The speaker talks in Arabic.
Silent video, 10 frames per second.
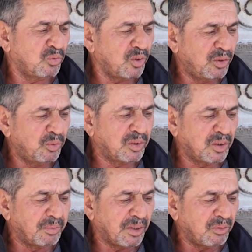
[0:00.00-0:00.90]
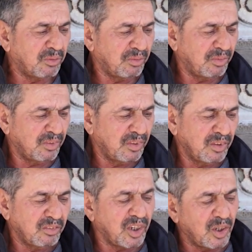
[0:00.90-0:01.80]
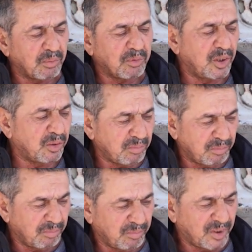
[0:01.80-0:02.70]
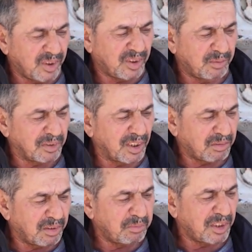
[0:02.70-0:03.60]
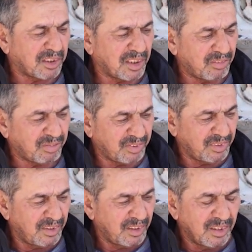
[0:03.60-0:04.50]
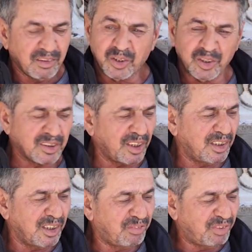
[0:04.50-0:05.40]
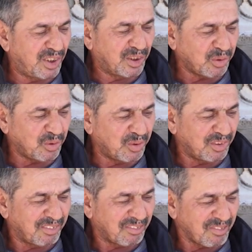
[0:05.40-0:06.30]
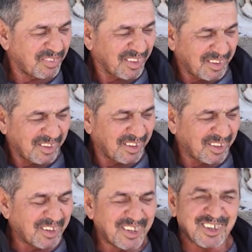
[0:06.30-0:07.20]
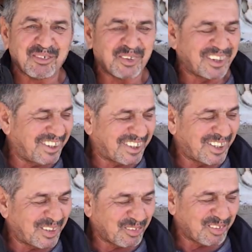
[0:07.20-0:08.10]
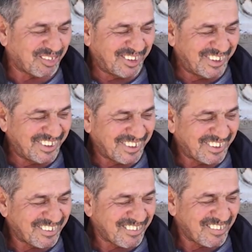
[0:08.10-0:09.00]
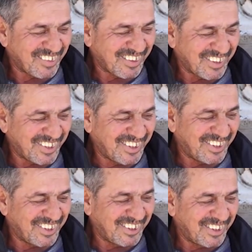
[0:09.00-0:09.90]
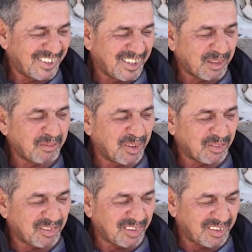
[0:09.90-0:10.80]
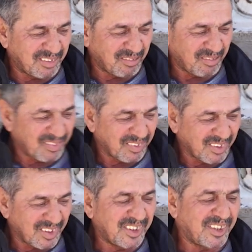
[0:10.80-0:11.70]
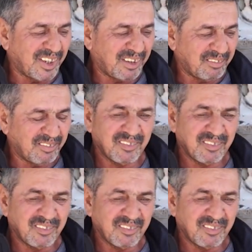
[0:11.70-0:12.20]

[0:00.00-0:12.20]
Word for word: شوي الولد كبروا إيه. شالهم كلهم من بقت 100000 ذول يقطع 2000 يقطعون إيه. ايش بقى 93 98 98 اي نعم